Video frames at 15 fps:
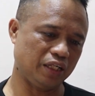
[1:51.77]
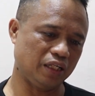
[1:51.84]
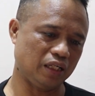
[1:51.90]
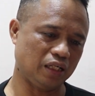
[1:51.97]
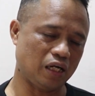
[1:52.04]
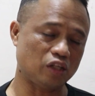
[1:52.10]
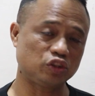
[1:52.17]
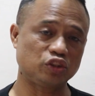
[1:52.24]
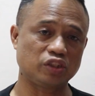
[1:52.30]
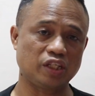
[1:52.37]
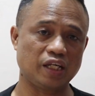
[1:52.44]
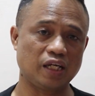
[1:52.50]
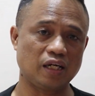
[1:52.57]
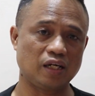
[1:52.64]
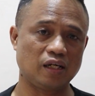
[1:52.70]
ng
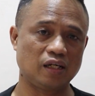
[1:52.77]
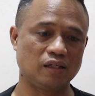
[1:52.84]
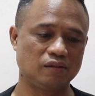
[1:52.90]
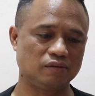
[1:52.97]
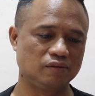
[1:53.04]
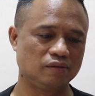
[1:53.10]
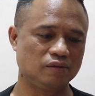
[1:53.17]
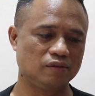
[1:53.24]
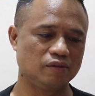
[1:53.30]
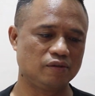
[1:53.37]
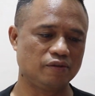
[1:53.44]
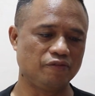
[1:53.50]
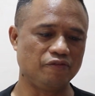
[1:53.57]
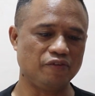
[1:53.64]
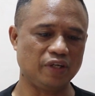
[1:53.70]
Austria
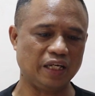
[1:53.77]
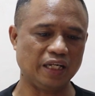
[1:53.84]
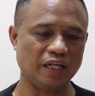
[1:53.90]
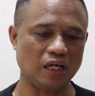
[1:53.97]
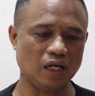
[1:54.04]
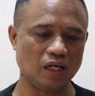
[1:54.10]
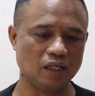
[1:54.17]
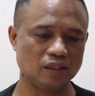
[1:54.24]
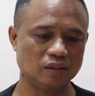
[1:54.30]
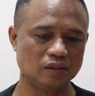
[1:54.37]
Vienna